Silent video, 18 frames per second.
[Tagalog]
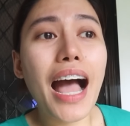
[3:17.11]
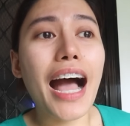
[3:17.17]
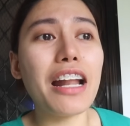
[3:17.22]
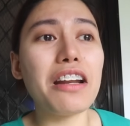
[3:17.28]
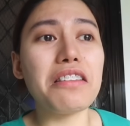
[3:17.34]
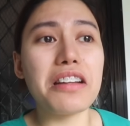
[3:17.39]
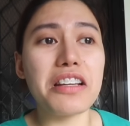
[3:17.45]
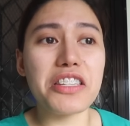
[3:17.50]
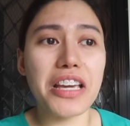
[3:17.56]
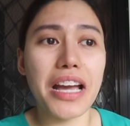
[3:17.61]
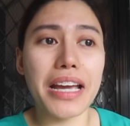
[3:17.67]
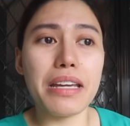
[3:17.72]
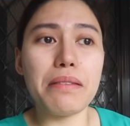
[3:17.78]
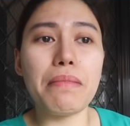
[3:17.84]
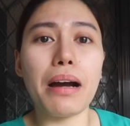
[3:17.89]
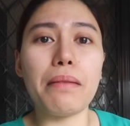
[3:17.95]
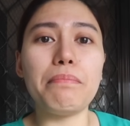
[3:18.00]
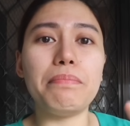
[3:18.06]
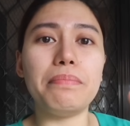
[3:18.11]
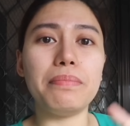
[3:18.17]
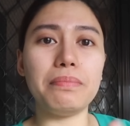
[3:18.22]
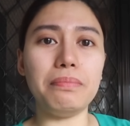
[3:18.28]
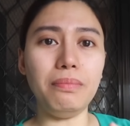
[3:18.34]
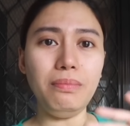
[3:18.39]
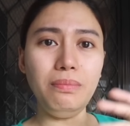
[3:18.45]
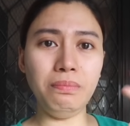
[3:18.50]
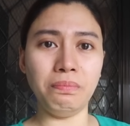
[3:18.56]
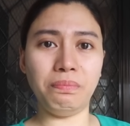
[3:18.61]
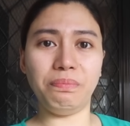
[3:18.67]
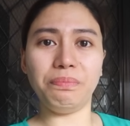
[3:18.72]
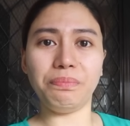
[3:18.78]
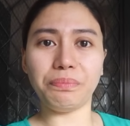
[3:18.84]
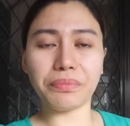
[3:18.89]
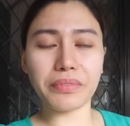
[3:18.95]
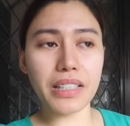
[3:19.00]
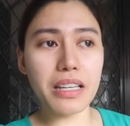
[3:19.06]
Ano na siya? Ibab
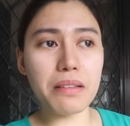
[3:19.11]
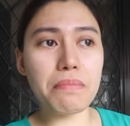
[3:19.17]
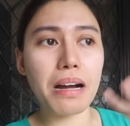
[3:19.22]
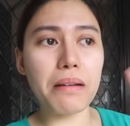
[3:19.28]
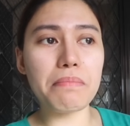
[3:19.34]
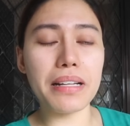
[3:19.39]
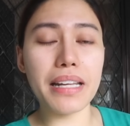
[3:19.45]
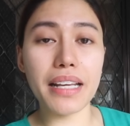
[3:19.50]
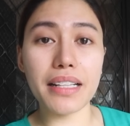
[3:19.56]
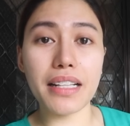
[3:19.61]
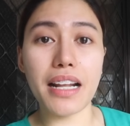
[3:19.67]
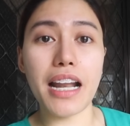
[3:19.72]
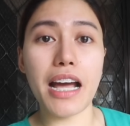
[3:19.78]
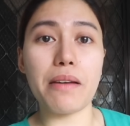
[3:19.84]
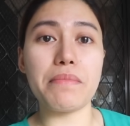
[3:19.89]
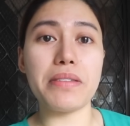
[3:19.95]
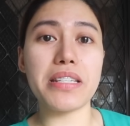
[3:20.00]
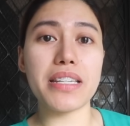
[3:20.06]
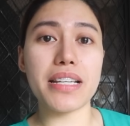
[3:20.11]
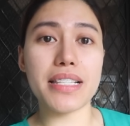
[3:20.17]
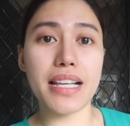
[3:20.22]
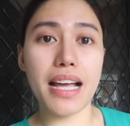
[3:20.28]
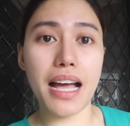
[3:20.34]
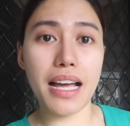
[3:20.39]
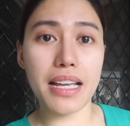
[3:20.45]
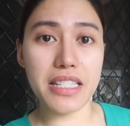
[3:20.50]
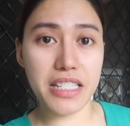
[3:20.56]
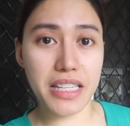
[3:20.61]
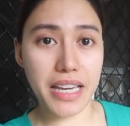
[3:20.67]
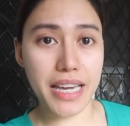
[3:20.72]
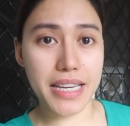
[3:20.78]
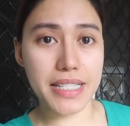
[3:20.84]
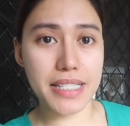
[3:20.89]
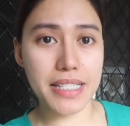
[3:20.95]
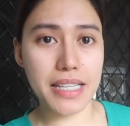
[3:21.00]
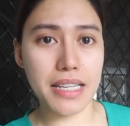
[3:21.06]
ibabalik na namin siya sa
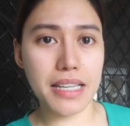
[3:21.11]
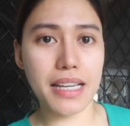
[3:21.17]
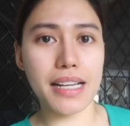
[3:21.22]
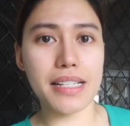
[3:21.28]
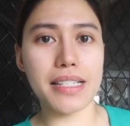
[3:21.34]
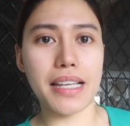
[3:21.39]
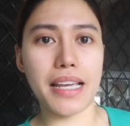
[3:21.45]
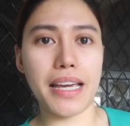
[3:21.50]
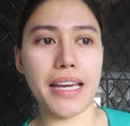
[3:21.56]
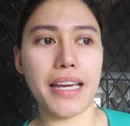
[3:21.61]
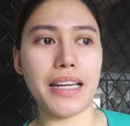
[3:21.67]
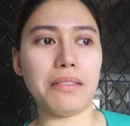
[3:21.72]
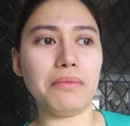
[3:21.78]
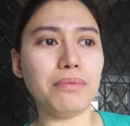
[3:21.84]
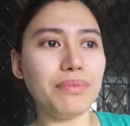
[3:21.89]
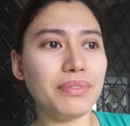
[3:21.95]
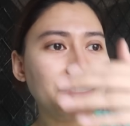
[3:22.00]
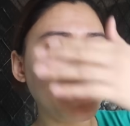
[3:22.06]
GAC kasi